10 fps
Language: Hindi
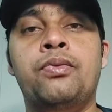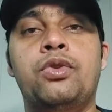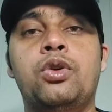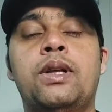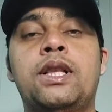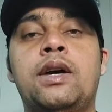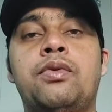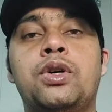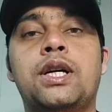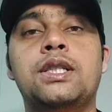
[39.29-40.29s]
जो बंदे
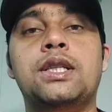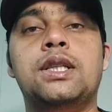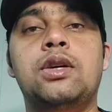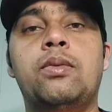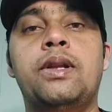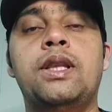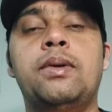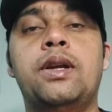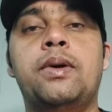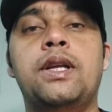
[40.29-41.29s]
अफोर्ड कर सकते हैं वो बंदे
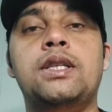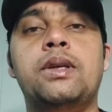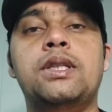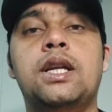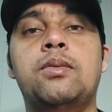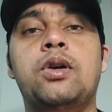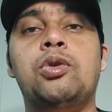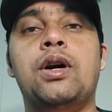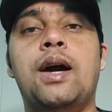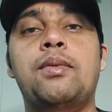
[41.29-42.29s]
मेरे पर एसएमएस करें मैं
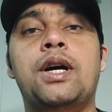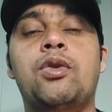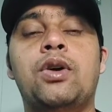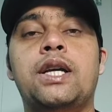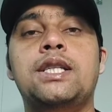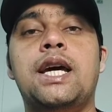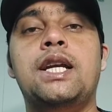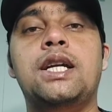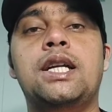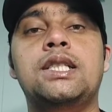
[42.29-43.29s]
उनका काम कराऊंगा एच आर
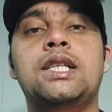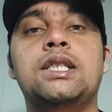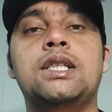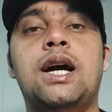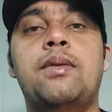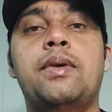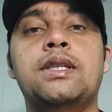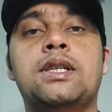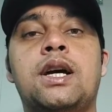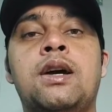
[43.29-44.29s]
इंटरनेशनल से काम है
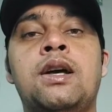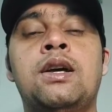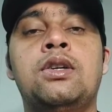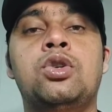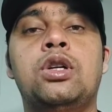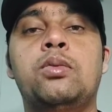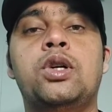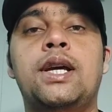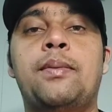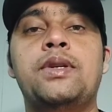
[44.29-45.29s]
इसका छोटी
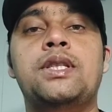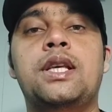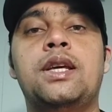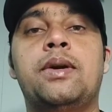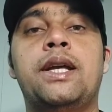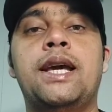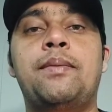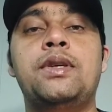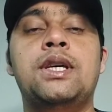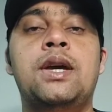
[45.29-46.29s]
मोटी ऑफिस नहीं है बड़ी
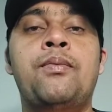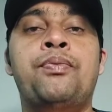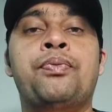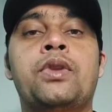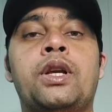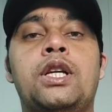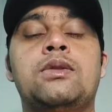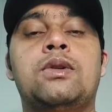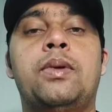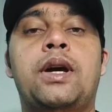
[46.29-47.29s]
ऑफिस है इस
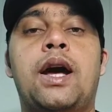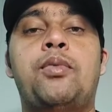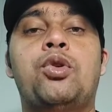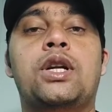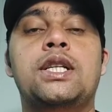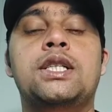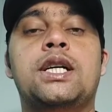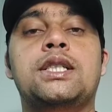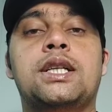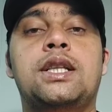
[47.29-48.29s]
पर आप लोग ट्रस्ट कर
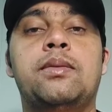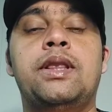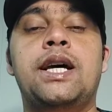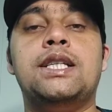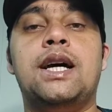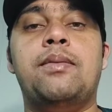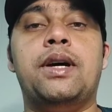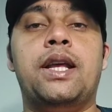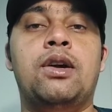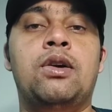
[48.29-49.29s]
सकते हैं बिंदास काम
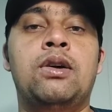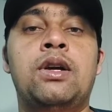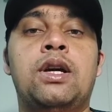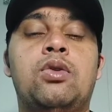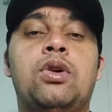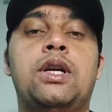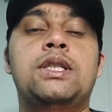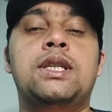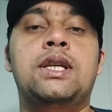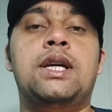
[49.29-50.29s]
करेगा क्योंकि
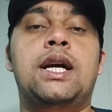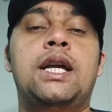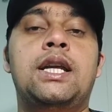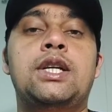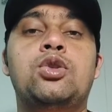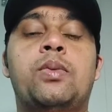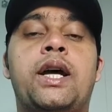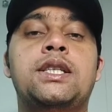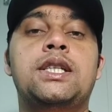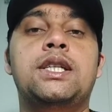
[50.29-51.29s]
इस इनका इनका जो
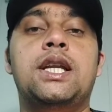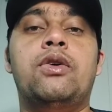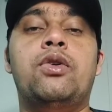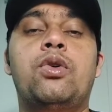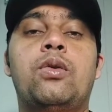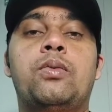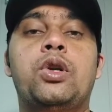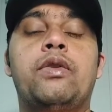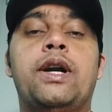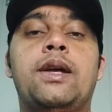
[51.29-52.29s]
ब्रांचेज है ना वो पूरे
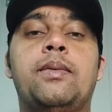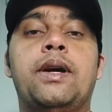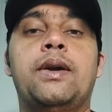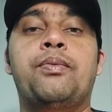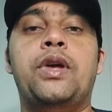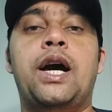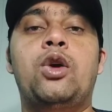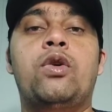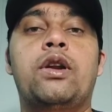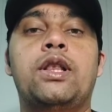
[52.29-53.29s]
वर्ल्ड में है ऑल
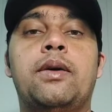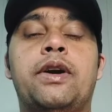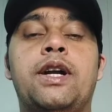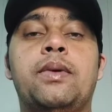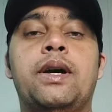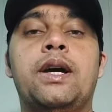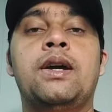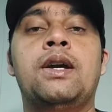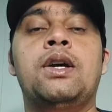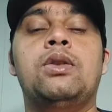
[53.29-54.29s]
ओवर द वर्ल्ड में है
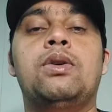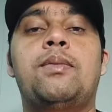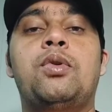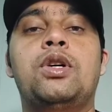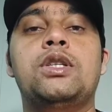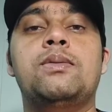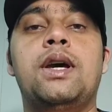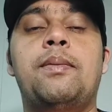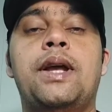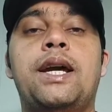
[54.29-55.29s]
तो आप लोग इसमें
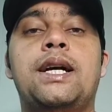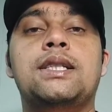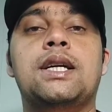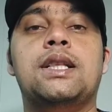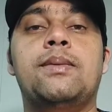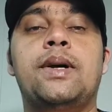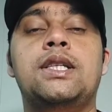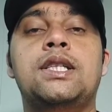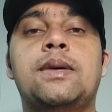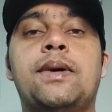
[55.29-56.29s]
अप्लाई कर सकते हैं मगर
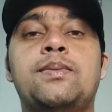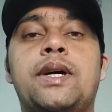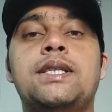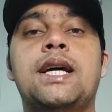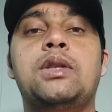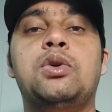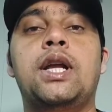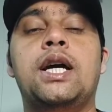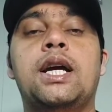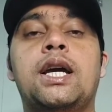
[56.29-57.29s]
जिसके पास पैसा है दो
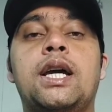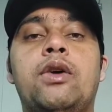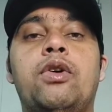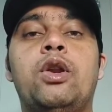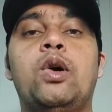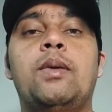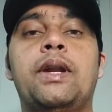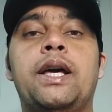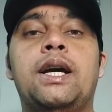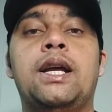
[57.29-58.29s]
लाख रखे हैं वही लोग
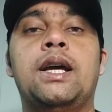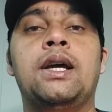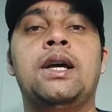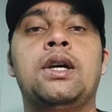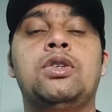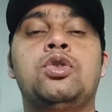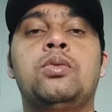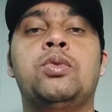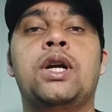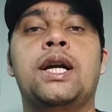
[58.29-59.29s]
अप्लाई करें झूठ
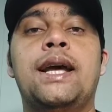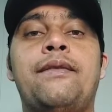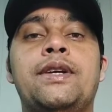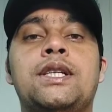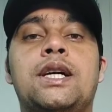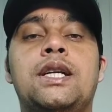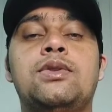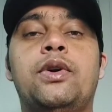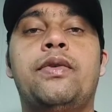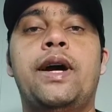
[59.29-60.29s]
मूठ का टाइम वेस्ट करने से
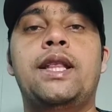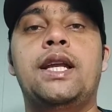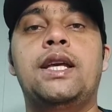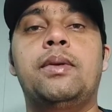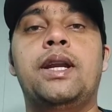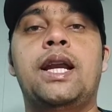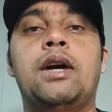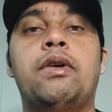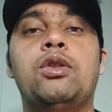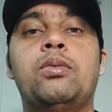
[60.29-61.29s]
कोई फायदा नहीं है मेरा
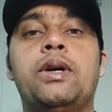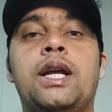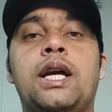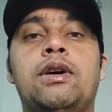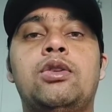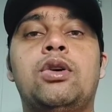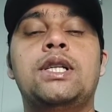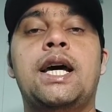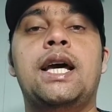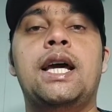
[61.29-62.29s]
लगवा दो मेरा लगवा दो और
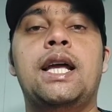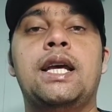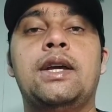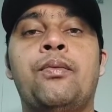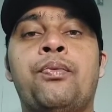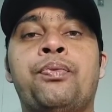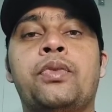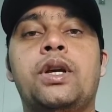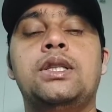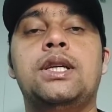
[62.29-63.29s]
जाना है नहीं
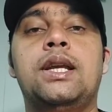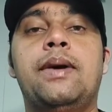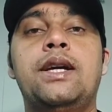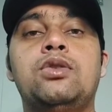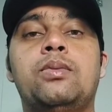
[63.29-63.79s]
इसके लिए भाई जो